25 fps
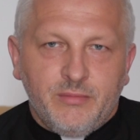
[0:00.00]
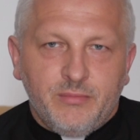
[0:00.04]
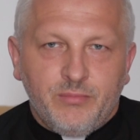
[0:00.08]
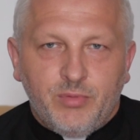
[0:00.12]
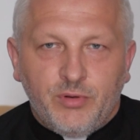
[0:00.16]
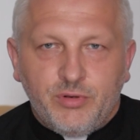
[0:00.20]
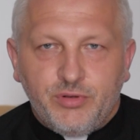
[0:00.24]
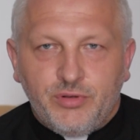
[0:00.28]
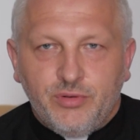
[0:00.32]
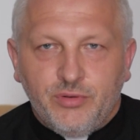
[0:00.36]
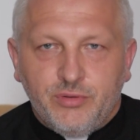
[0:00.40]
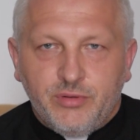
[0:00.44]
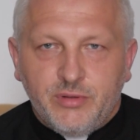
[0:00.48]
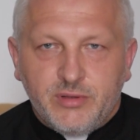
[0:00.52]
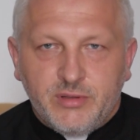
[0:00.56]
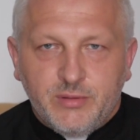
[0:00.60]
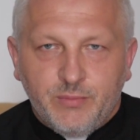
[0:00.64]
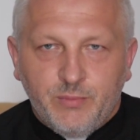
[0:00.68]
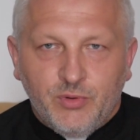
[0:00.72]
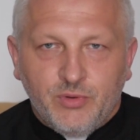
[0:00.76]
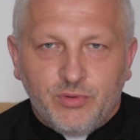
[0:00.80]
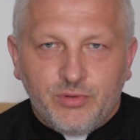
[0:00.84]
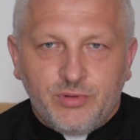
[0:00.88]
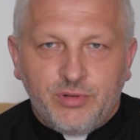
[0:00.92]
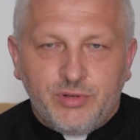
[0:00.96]
pośród
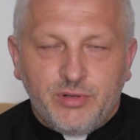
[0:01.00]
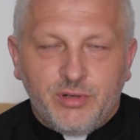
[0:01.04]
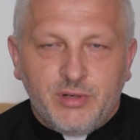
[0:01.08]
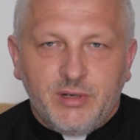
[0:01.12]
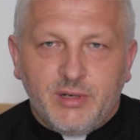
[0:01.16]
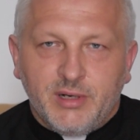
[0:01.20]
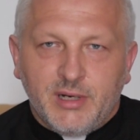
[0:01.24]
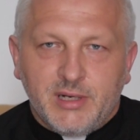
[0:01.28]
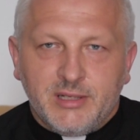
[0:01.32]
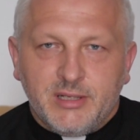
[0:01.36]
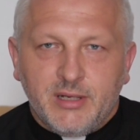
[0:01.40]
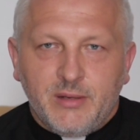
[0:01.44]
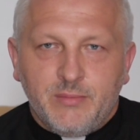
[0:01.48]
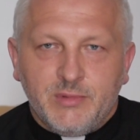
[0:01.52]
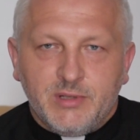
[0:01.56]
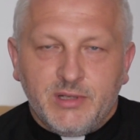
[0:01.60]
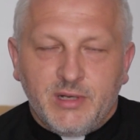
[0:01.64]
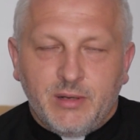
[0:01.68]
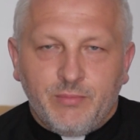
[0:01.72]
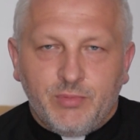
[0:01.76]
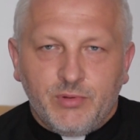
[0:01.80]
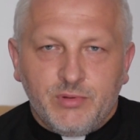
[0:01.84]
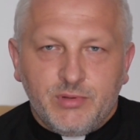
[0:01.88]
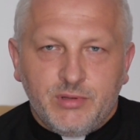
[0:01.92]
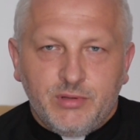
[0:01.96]
zbóż razem z
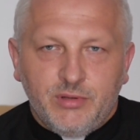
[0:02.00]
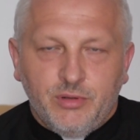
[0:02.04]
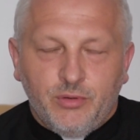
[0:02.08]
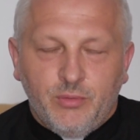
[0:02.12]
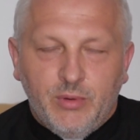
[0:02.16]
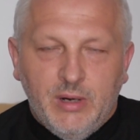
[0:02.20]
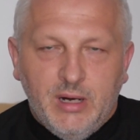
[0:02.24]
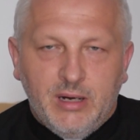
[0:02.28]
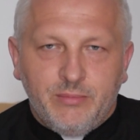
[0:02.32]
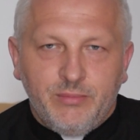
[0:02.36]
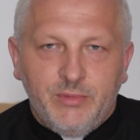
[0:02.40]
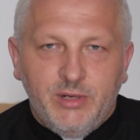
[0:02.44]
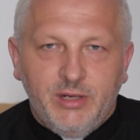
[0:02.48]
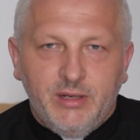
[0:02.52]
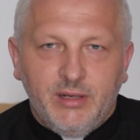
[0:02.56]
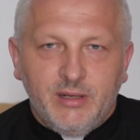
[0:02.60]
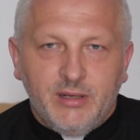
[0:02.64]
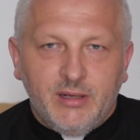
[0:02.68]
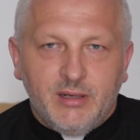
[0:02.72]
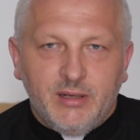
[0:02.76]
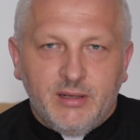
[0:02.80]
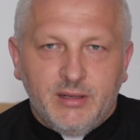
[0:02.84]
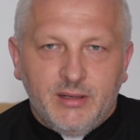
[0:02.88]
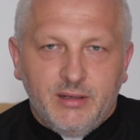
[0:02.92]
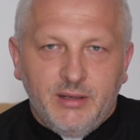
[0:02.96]
apostołami,
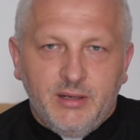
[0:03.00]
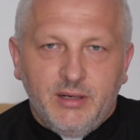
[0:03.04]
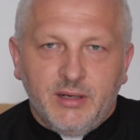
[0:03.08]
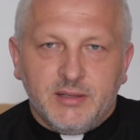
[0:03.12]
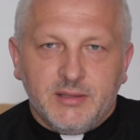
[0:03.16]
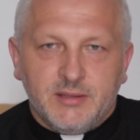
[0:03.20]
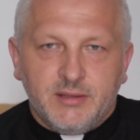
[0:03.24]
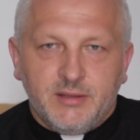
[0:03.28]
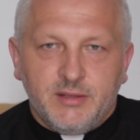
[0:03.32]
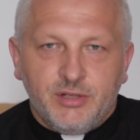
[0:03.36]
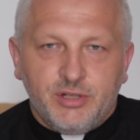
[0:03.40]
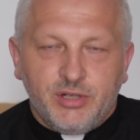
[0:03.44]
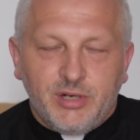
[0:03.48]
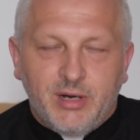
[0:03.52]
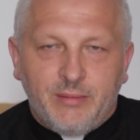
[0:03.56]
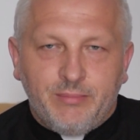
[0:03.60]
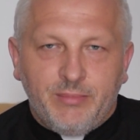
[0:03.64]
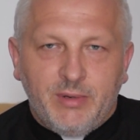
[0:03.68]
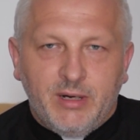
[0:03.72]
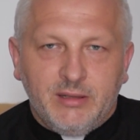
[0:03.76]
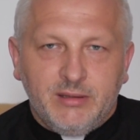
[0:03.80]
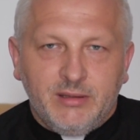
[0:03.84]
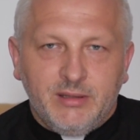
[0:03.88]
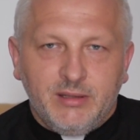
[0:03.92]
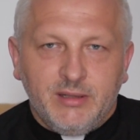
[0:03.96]
jest
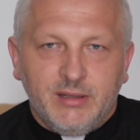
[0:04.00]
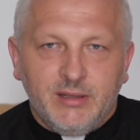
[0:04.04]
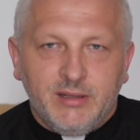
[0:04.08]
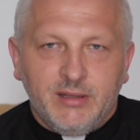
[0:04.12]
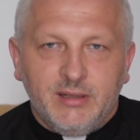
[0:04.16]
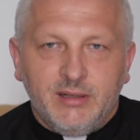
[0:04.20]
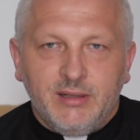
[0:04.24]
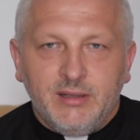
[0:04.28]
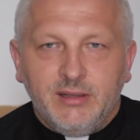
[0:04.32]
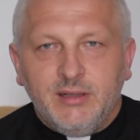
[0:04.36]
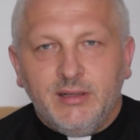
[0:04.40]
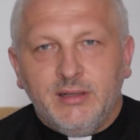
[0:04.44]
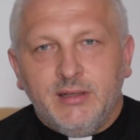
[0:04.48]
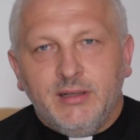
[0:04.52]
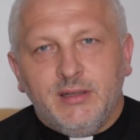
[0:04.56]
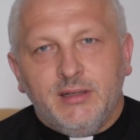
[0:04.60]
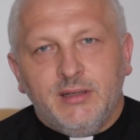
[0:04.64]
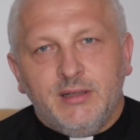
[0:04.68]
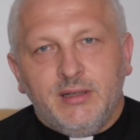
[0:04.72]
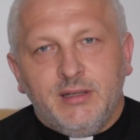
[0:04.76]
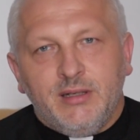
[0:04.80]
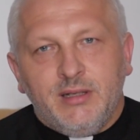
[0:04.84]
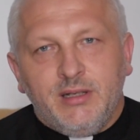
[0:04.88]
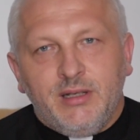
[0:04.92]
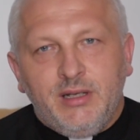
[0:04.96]
szabat
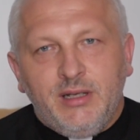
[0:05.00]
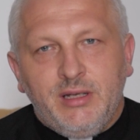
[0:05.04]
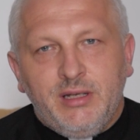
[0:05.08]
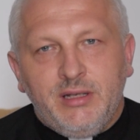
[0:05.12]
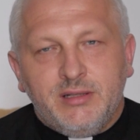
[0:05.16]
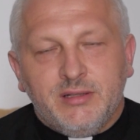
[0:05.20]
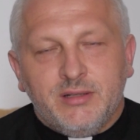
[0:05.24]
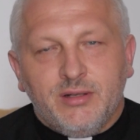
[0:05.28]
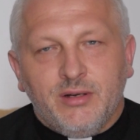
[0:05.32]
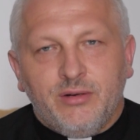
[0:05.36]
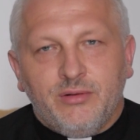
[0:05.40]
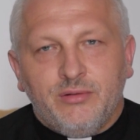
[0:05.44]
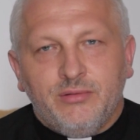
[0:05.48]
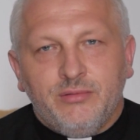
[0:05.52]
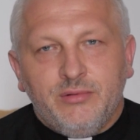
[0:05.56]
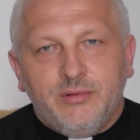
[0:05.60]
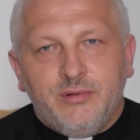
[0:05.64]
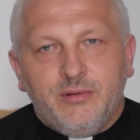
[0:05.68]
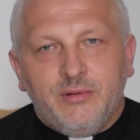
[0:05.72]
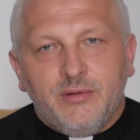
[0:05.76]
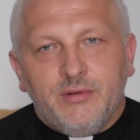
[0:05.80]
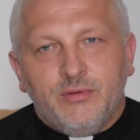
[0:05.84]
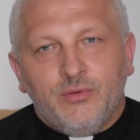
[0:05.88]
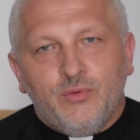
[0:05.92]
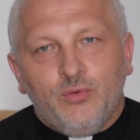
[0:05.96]
i są
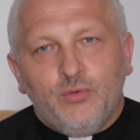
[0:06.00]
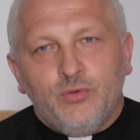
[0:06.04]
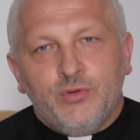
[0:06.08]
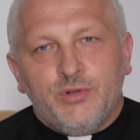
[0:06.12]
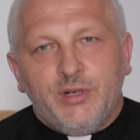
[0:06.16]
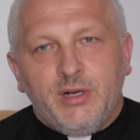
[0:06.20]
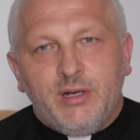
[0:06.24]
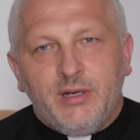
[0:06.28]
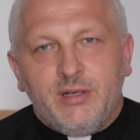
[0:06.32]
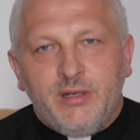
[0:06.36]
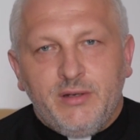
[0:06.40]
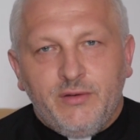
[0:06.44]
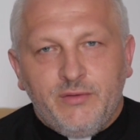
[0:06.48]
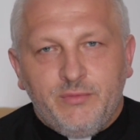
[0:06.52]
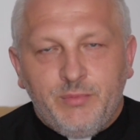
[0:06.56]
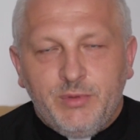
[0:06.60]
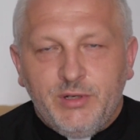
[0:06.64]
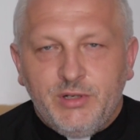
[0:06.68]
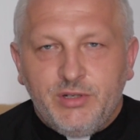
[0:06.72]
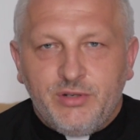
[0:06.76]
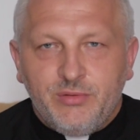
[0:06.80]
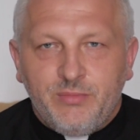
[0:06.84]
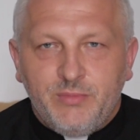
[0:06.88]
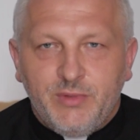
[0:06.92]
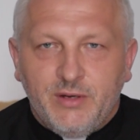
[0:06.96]
uczeni w
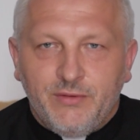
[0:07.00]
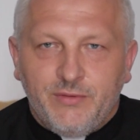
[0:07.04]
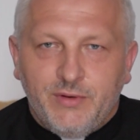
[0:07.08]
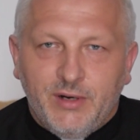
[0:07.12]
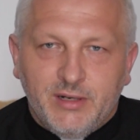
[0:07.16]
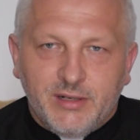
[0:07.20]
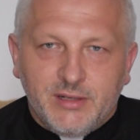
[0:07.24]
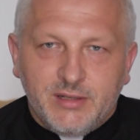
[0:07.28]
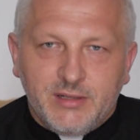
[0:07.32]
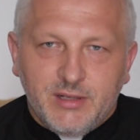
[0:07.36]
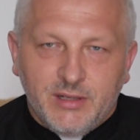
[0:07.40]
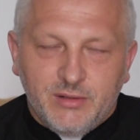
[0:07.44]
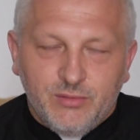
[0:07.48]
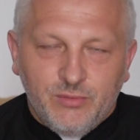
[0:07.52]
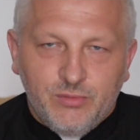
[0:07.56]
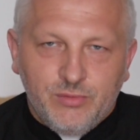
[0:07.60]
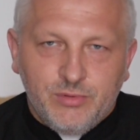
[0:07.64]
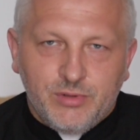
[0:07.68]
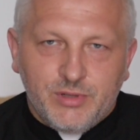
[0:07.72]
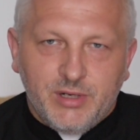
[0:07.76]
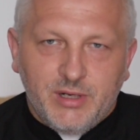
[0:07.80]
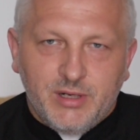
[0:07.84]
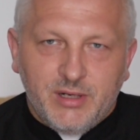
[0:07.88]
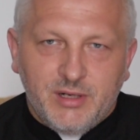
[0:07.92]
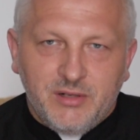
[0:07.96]
piśmie,
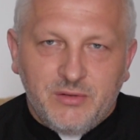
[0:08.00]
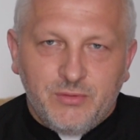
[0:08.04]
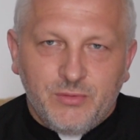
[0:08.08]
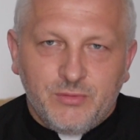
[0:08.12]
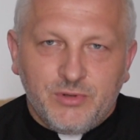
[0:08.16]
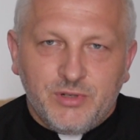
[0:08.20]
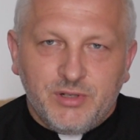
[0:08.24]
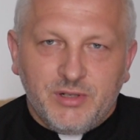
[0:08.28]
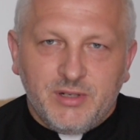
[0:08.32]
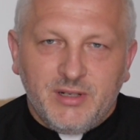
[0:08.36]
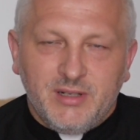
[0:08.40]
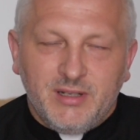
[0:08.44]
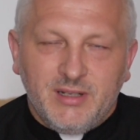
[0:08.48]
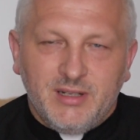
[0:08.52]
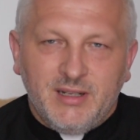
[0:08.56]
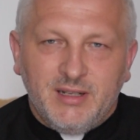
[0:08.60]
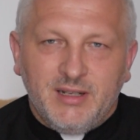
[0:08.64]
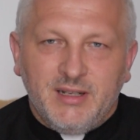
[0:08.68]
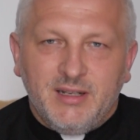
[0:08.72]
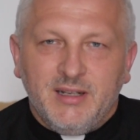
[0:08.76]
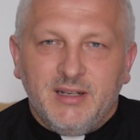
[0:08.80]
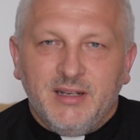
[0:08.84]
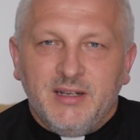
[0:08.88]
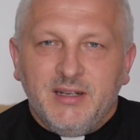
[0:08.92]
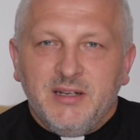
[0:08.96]
faryzeusze, którzy
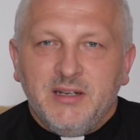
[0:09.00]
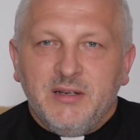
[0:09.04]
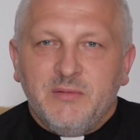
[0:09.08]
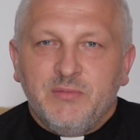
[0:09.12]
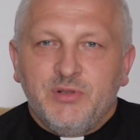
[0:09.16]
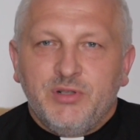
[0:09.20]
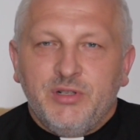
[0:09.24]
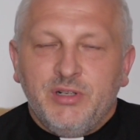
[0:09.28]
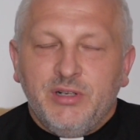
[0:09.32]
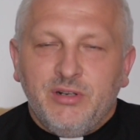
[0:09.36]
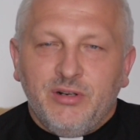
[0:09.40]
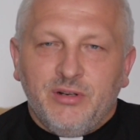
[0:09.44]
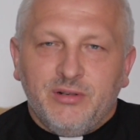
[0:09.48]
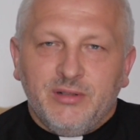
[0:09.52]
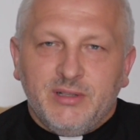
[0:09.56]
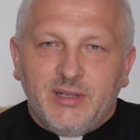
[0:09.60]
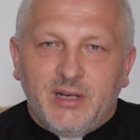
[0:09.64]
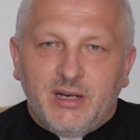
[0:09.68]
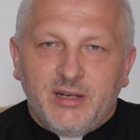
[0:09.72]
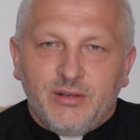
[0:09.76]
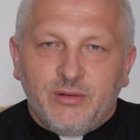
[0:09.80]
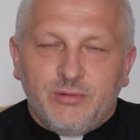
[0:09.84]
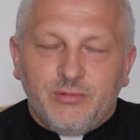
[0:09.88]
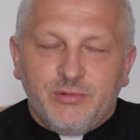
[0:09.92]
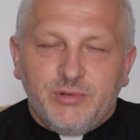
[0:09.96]

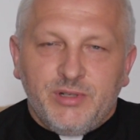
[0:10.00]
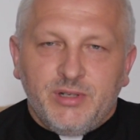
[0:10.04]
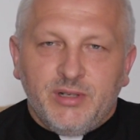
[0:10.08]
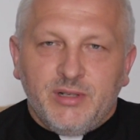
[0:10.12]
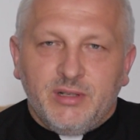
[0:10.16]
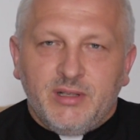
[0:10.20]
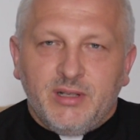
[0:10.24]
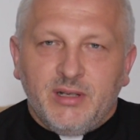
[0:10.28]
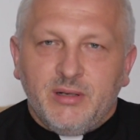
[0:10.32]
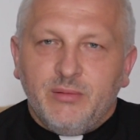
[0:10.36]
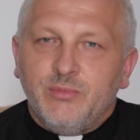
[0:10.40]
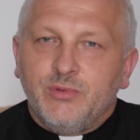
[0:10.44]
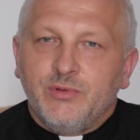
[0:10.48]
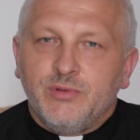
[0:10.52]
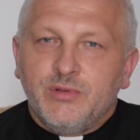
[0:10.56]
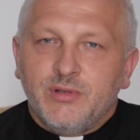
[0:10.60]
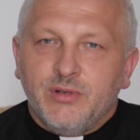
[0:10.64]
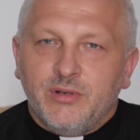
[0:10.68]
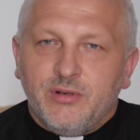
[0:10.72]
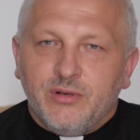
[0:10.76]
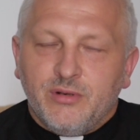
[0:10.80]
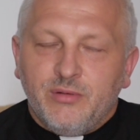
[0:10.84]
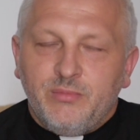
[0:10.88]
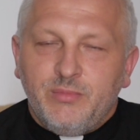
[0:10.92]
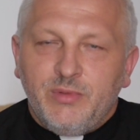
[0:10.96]
przyglądają się temu,
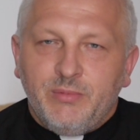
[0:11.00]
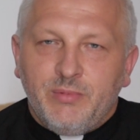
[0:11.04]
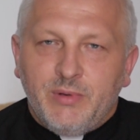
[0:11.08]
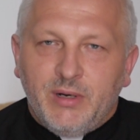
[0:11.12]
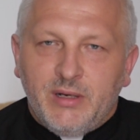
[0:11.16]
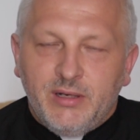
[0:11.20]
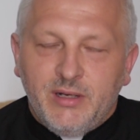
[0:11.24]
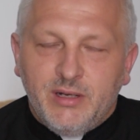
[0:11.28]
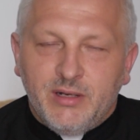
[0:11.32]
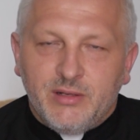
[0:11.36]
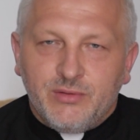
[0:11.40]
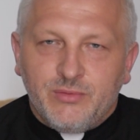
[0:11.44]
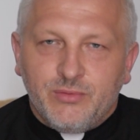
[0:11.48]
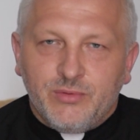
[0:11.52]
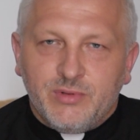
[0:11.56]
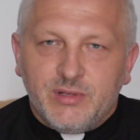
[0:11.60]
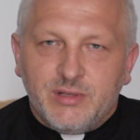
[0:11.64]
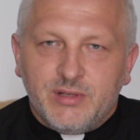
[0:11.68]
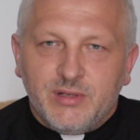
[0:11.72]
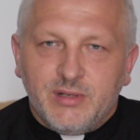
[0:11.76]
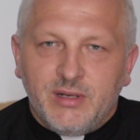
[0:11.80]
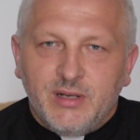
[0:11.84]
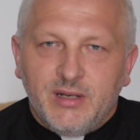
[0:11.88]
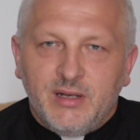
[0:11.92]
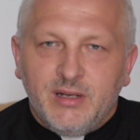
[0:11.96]
co robi Pan
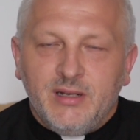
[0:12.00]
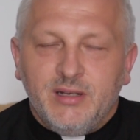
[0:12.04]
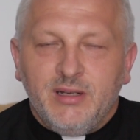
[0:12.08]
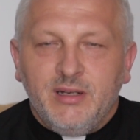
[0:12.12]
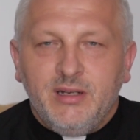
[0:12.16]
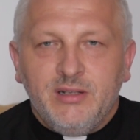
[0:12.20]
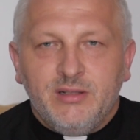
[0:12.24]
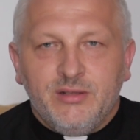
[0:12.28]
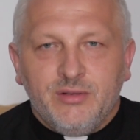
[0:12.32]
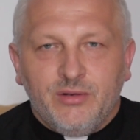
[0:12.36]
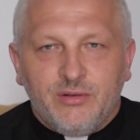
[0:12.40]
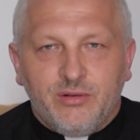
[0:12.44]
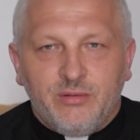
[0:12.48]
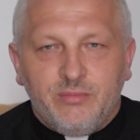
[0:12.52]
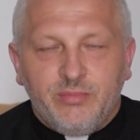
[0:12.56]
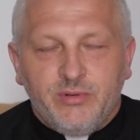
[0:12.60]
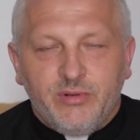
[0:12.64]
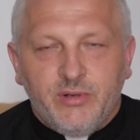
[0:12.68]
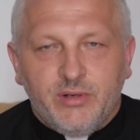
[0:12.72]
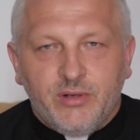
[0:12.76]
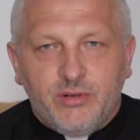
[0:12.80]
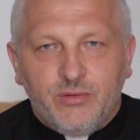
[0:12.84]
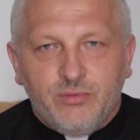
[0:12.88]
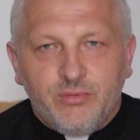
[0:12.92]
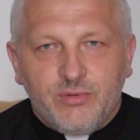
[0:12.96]
Jezus i co robią
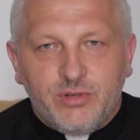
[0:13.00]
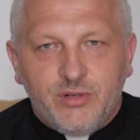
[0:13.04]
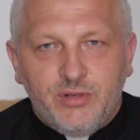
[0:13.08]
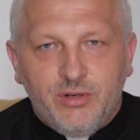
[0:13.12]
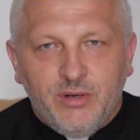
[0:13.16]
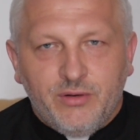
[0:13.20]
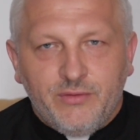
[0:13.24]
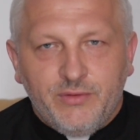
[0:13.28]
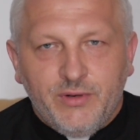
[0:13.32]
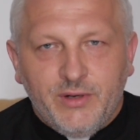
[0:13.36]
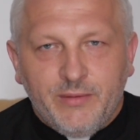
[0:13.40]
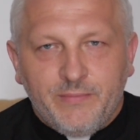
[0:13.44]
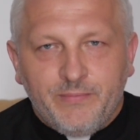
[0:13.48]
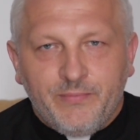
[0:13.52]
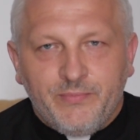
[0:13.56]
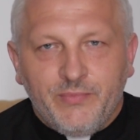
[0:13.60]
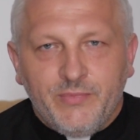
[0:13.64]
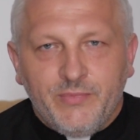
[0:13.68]
Jego uczniowie.